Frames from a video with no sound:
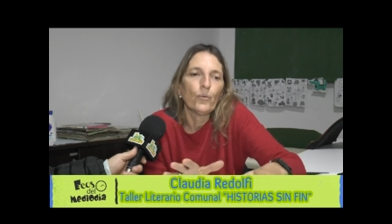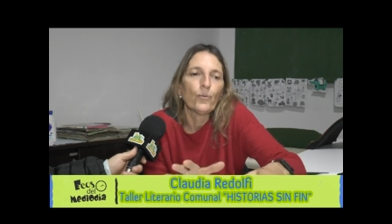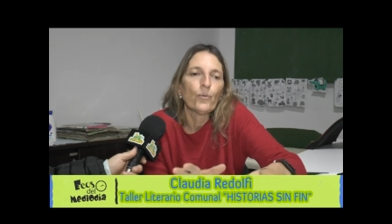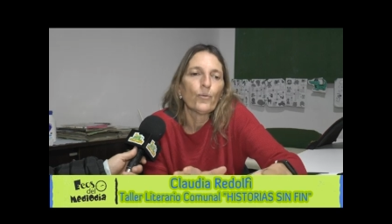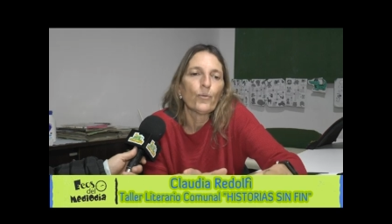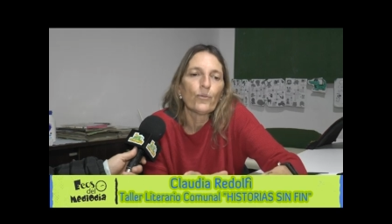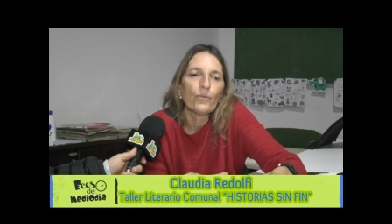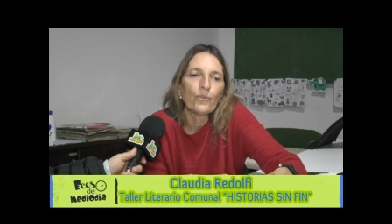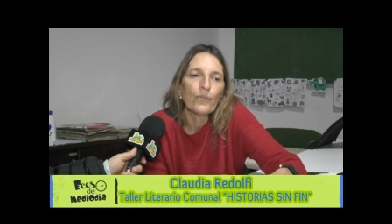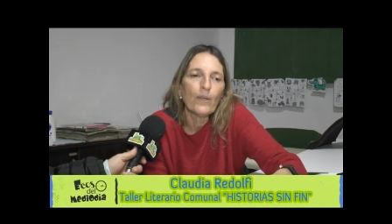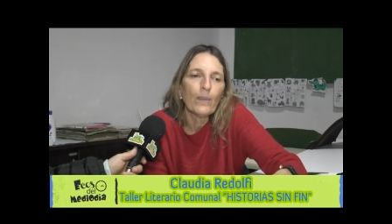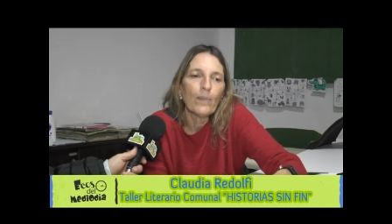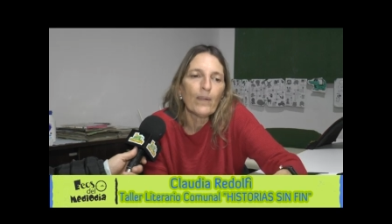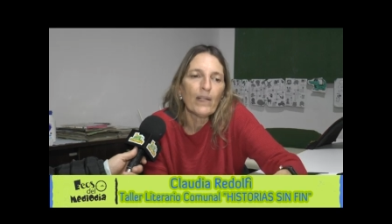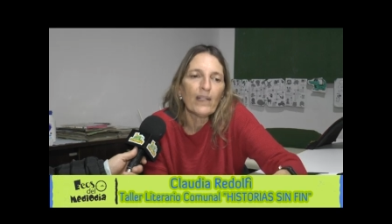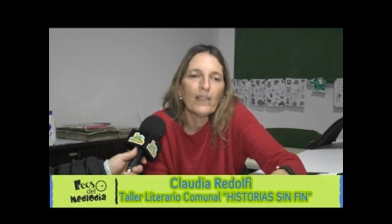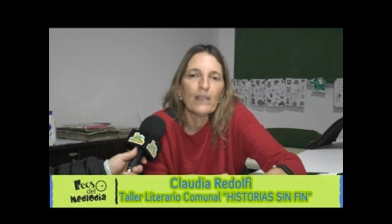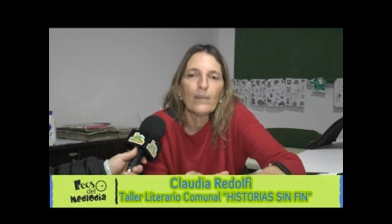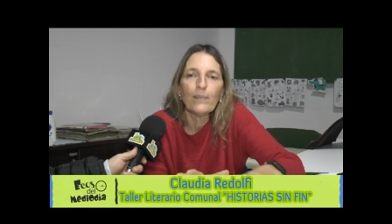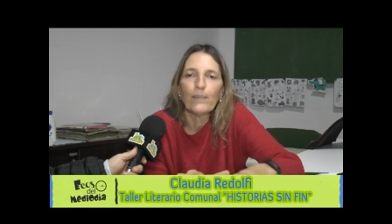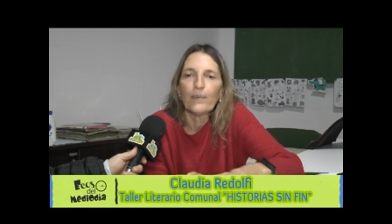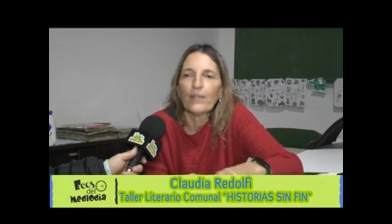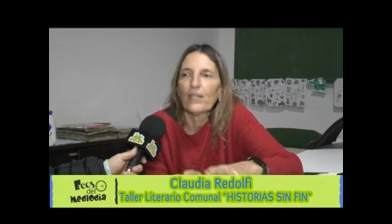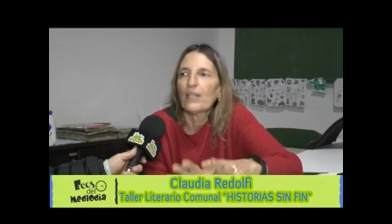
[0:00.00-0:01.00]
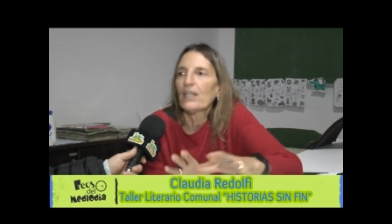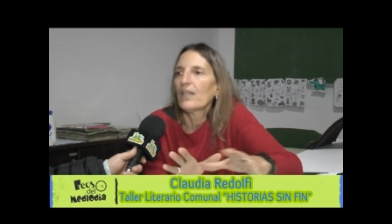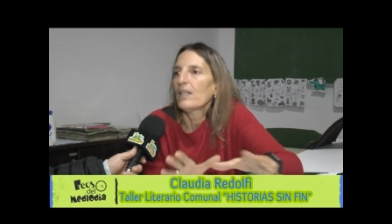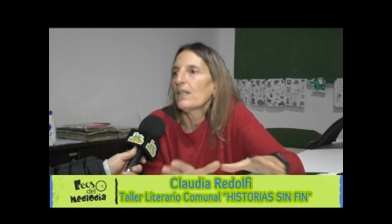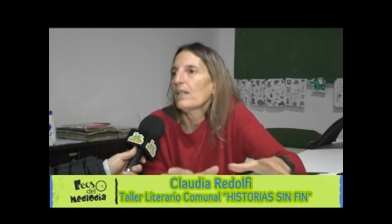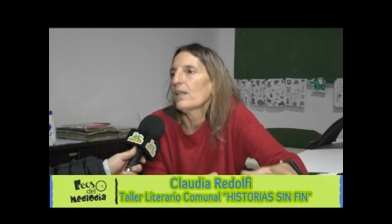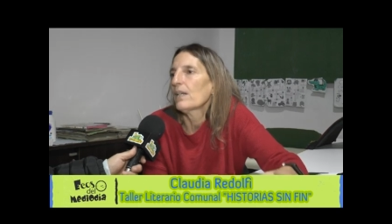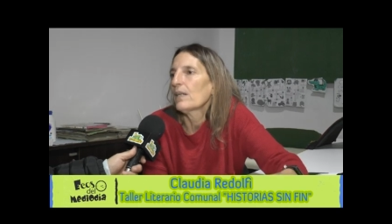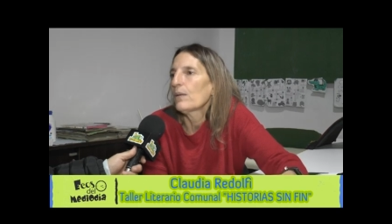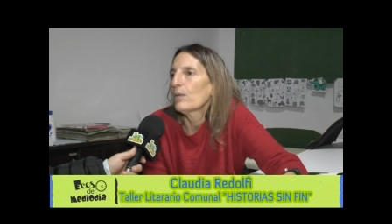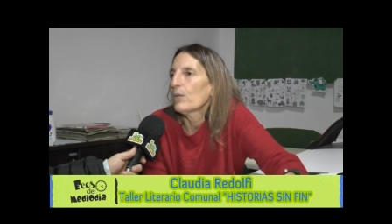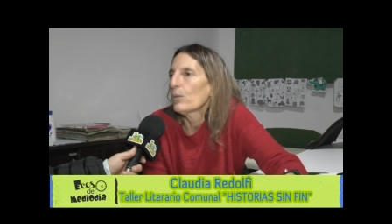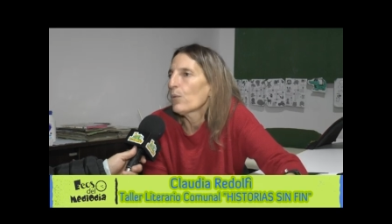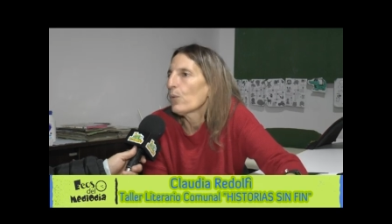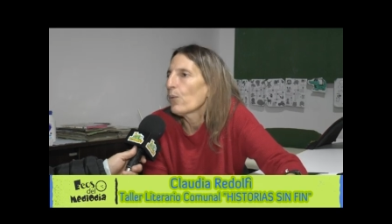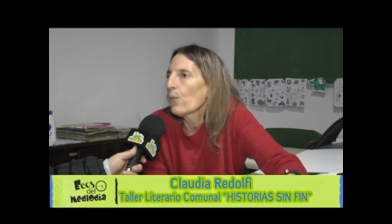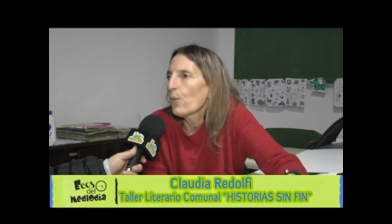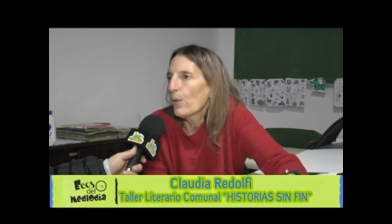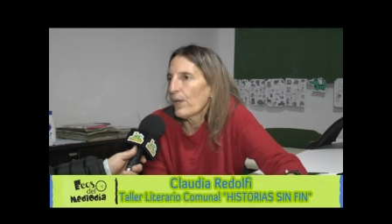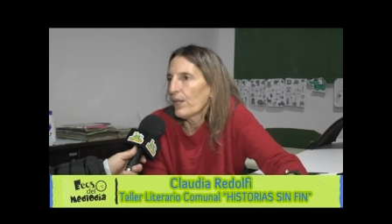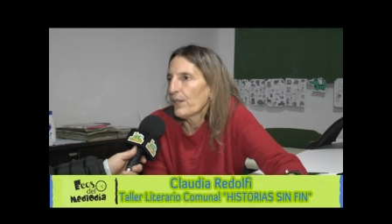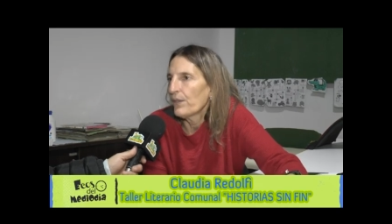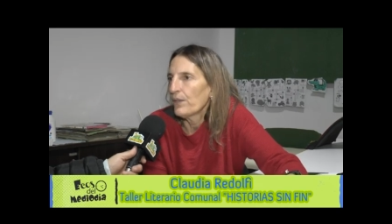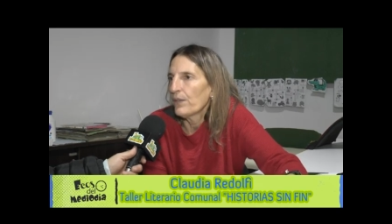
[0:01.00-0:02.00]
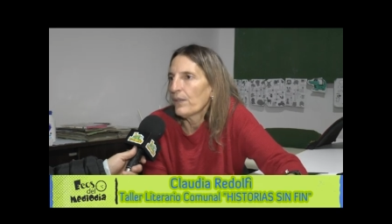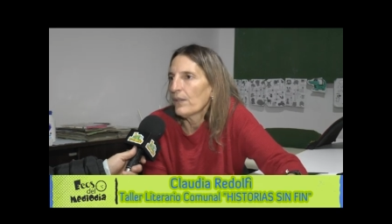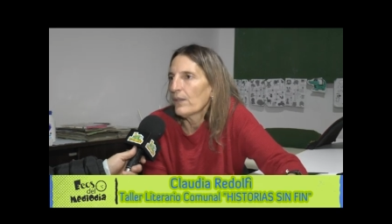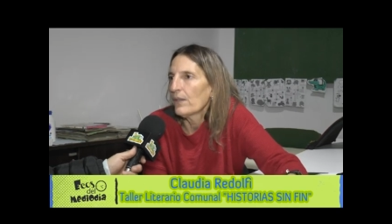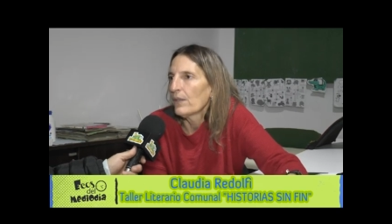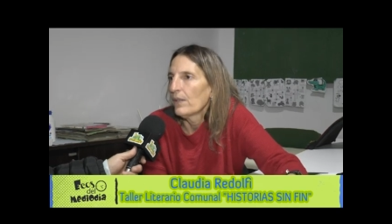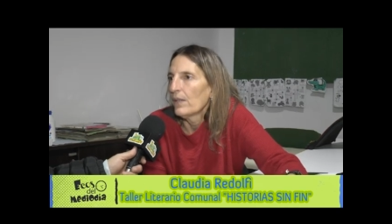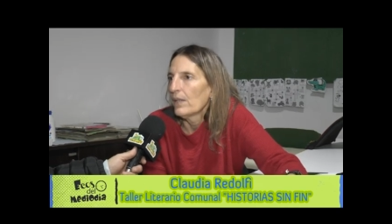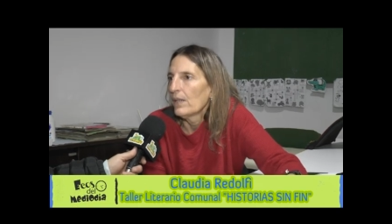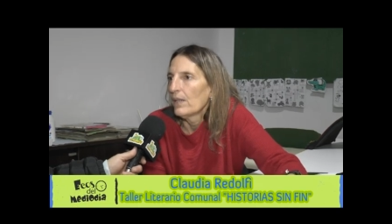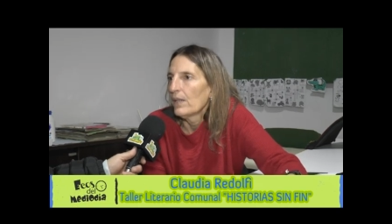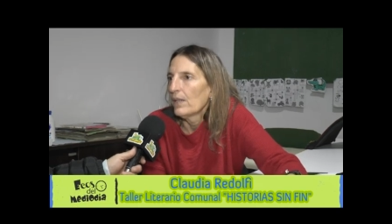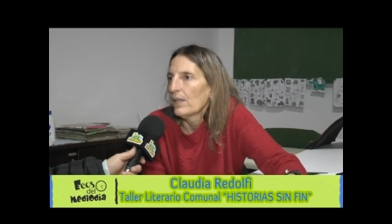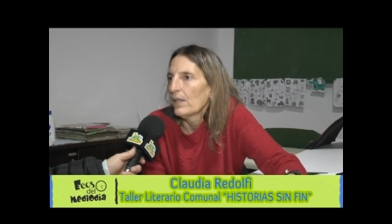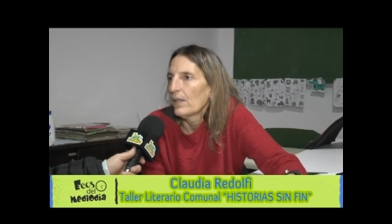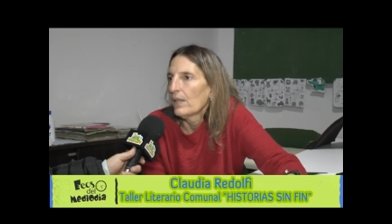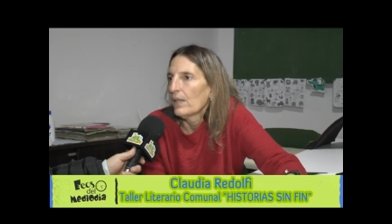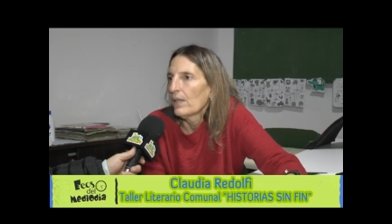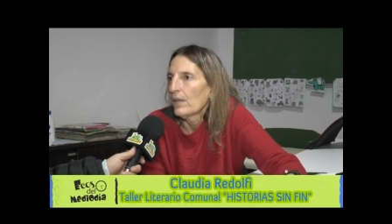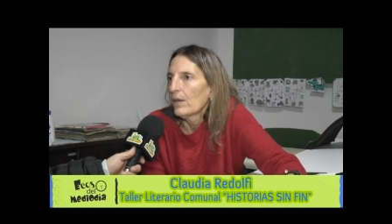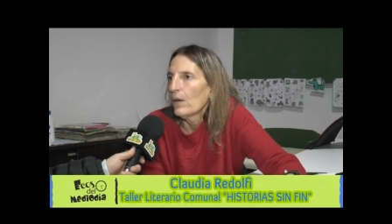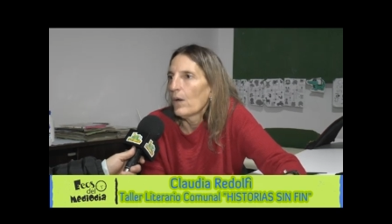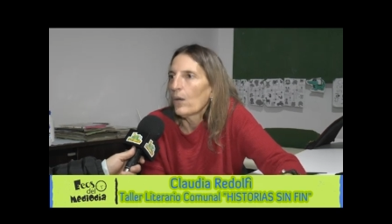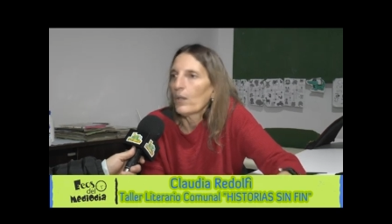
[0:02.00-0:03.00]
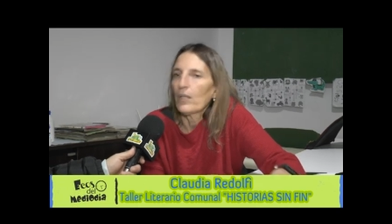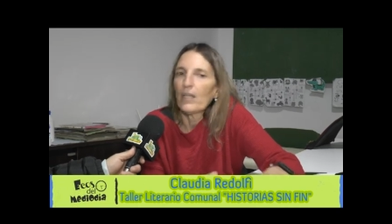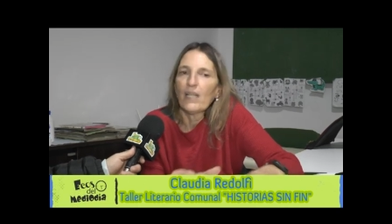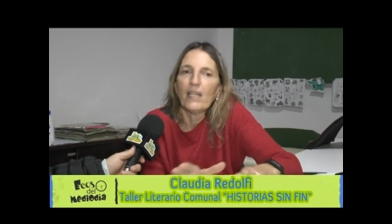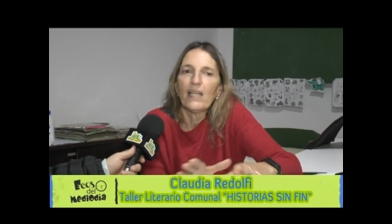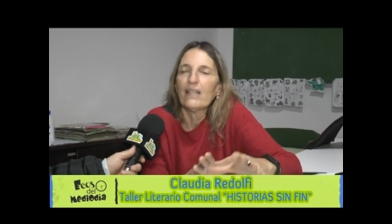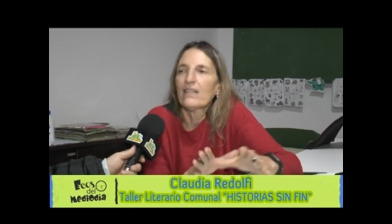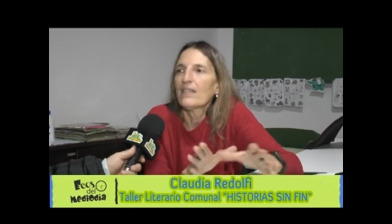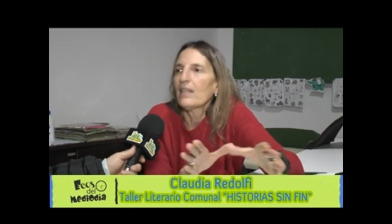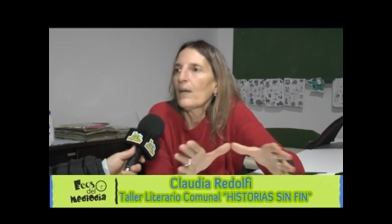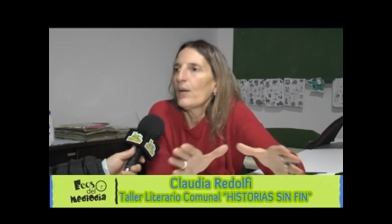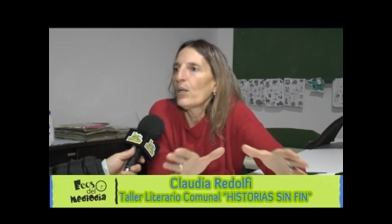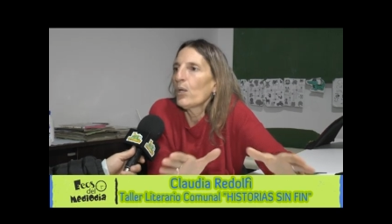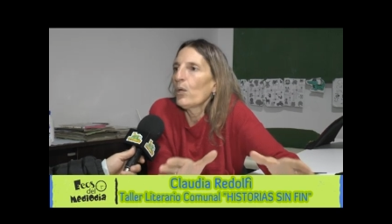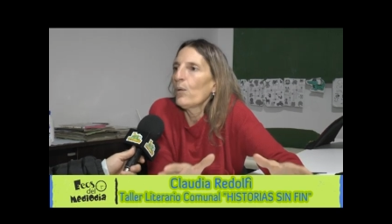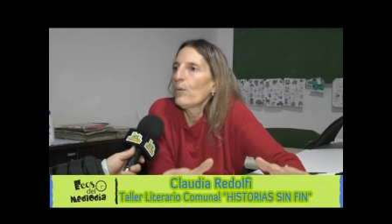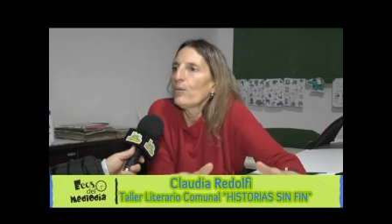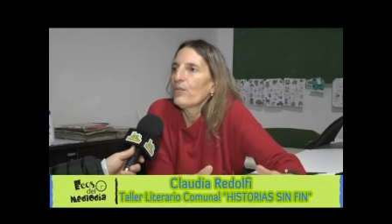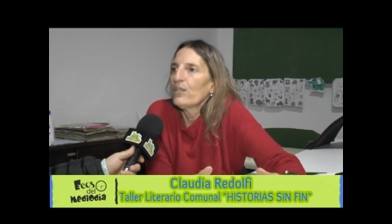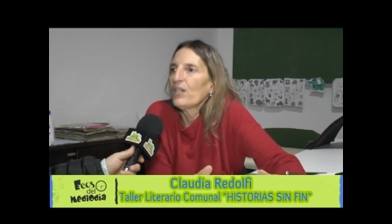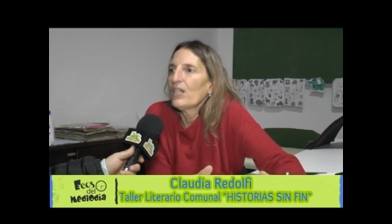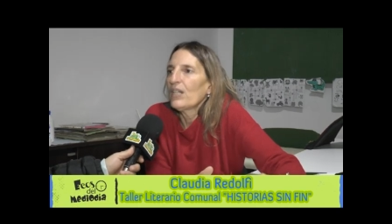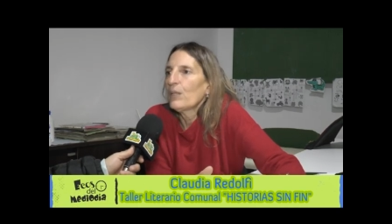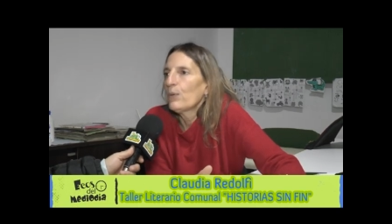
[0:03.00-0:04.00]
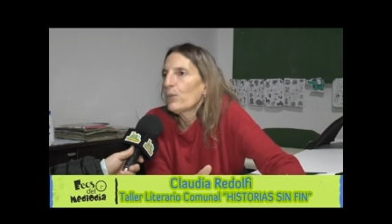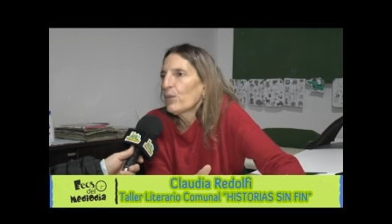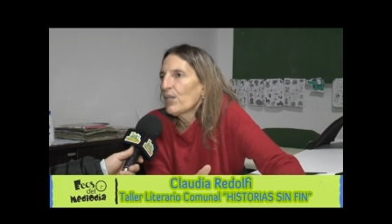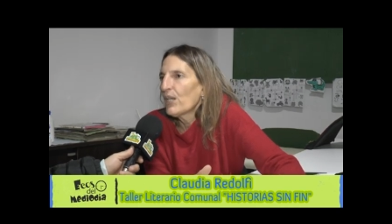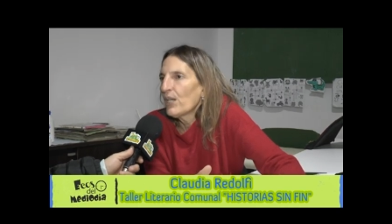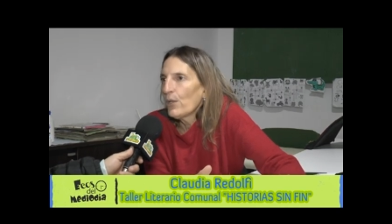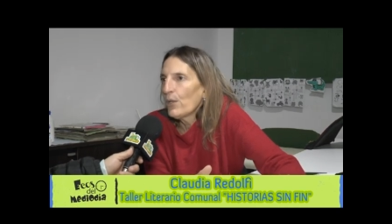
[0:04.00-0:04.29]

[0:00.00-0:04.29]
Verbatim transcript: un curso aparte porque quieren escribir un cuento, o quieren saber cómo se escribe una